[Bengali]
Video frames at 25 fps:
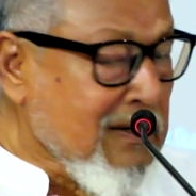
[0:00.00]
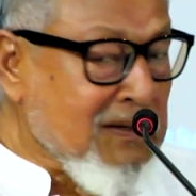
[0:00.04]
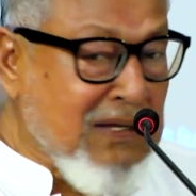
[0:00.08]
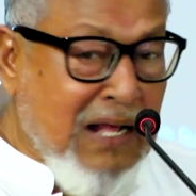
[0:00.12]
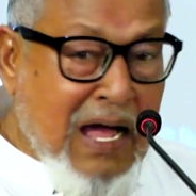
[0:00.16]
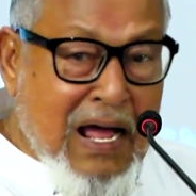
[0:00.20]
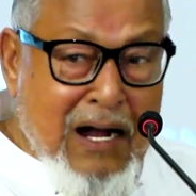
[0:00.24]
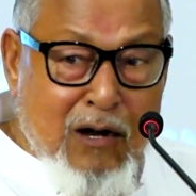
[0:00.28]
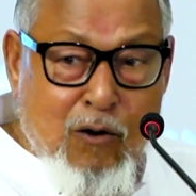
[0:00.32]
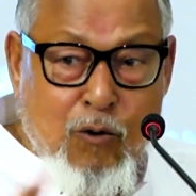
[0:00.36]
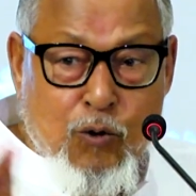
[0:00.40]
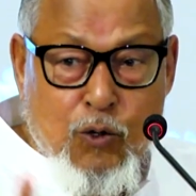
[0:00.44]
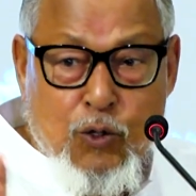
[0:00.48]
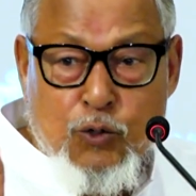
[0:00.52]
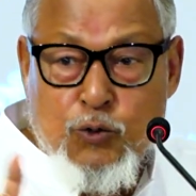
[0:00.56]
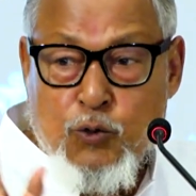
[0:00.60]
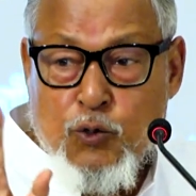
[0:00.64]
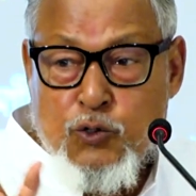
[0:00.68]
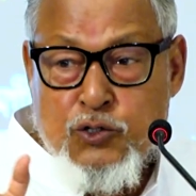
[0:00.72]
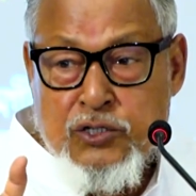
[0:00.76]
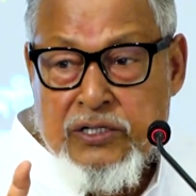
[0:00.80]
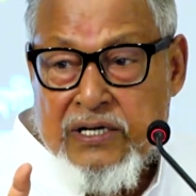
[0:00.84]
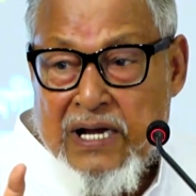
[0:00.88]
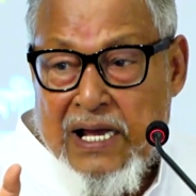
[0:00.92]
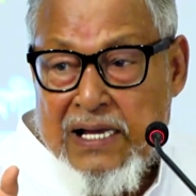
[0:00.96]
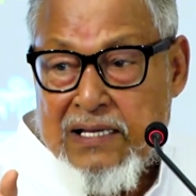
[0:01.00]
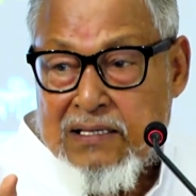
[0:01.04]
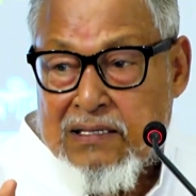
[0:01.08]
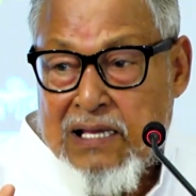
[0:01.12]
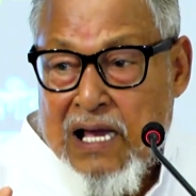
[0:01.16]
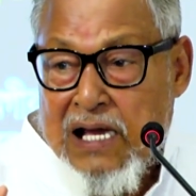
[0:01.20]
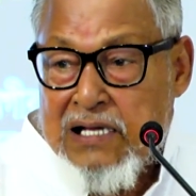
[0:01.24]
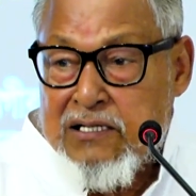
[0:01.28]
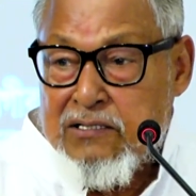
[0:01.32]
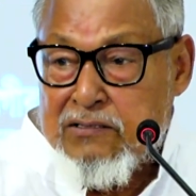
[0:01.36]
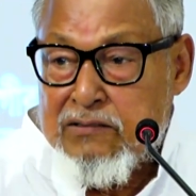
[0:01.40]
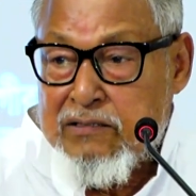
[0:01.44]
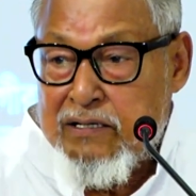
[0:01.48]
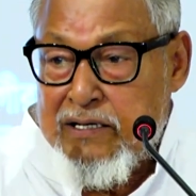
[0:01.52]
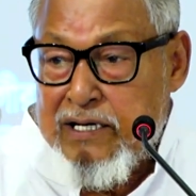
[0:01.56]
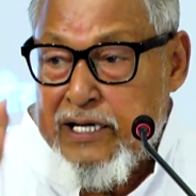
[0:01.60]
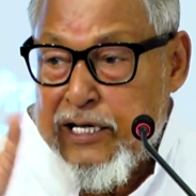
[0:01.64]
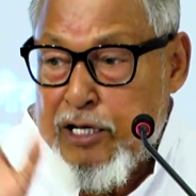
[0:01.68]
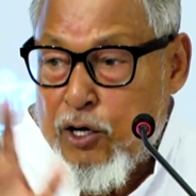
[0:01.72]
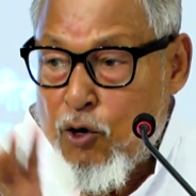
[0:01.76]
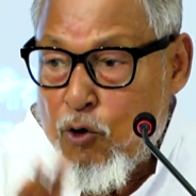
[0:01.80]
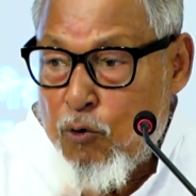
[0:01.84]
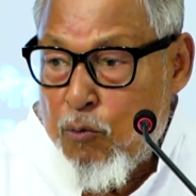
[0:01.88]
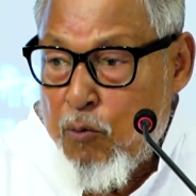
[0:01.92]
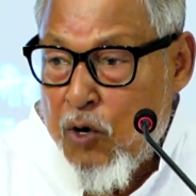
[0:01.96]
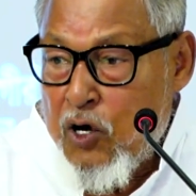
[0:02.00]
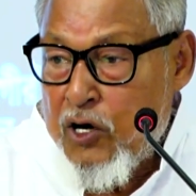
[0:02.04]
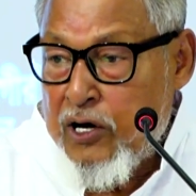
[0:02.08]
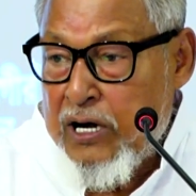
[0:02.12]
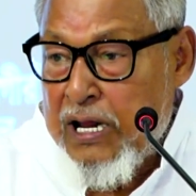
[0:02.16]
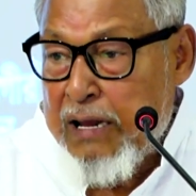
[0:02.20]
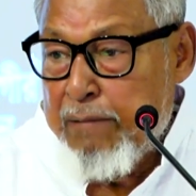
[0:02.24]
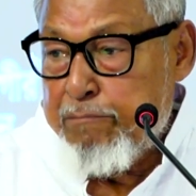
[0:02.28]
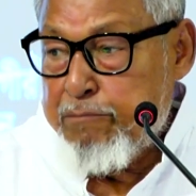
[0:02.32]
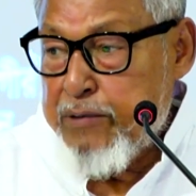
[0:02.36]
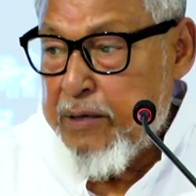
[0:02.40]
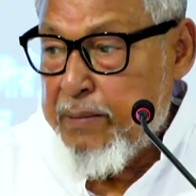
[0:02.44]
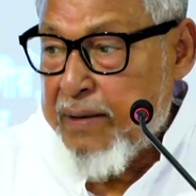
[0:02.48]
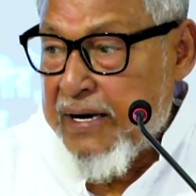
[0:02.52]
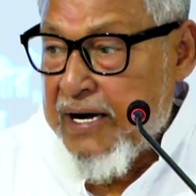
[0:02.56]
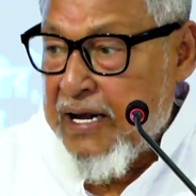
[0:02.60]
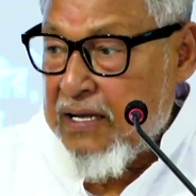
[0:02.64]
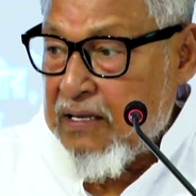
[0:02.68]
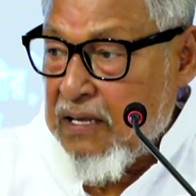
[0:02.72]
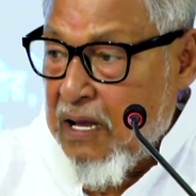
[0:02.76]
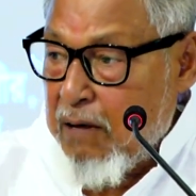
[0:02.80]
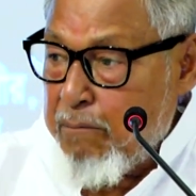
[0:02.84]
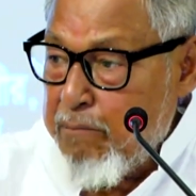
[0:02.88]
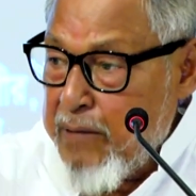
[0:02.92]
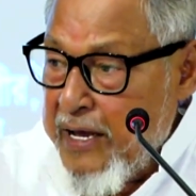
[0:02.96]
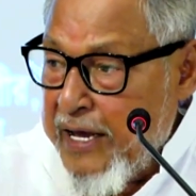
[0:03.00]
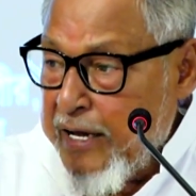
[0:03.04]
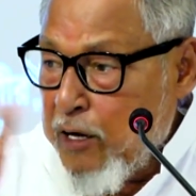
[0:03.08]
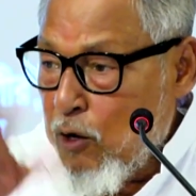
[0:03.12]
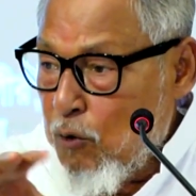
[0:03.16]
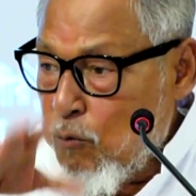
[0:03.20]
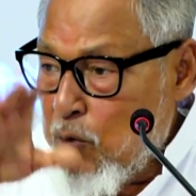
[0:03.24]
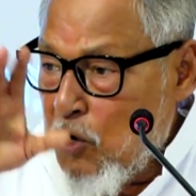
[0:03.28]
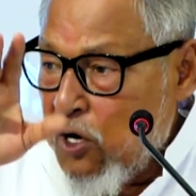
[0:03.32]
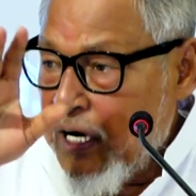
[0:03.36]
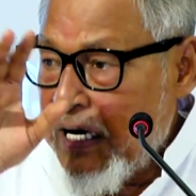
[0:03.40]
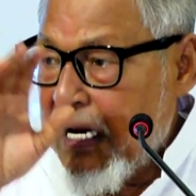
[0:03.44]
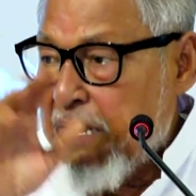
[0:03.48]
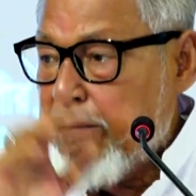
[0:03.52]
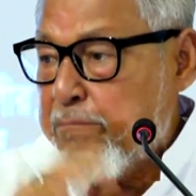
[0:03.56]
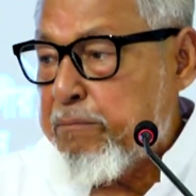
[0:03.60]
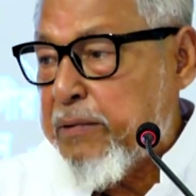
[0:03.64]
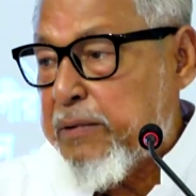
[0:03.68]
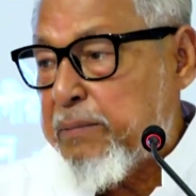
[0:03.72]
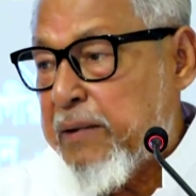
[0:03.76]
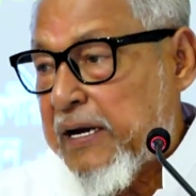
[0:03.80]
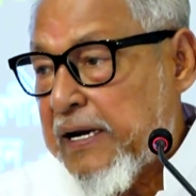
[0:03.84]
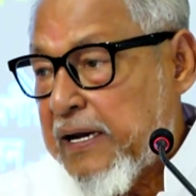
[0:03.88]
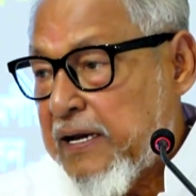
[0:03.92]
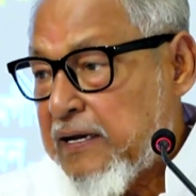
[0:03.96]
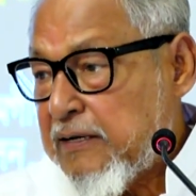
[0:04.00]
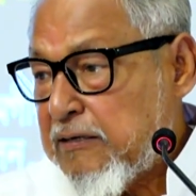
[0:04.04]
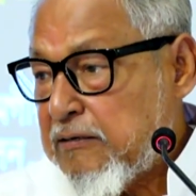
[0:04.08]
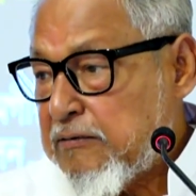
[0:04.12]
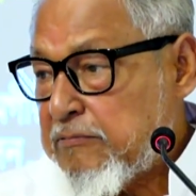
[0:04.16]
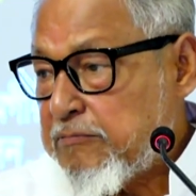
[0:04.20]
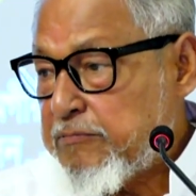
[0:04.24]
তার কোনো দোষ নাই তার স্ত্রীকেও মহিলা এমপি বানায় তার মেয়েকেও মহিলা এমপি বানায়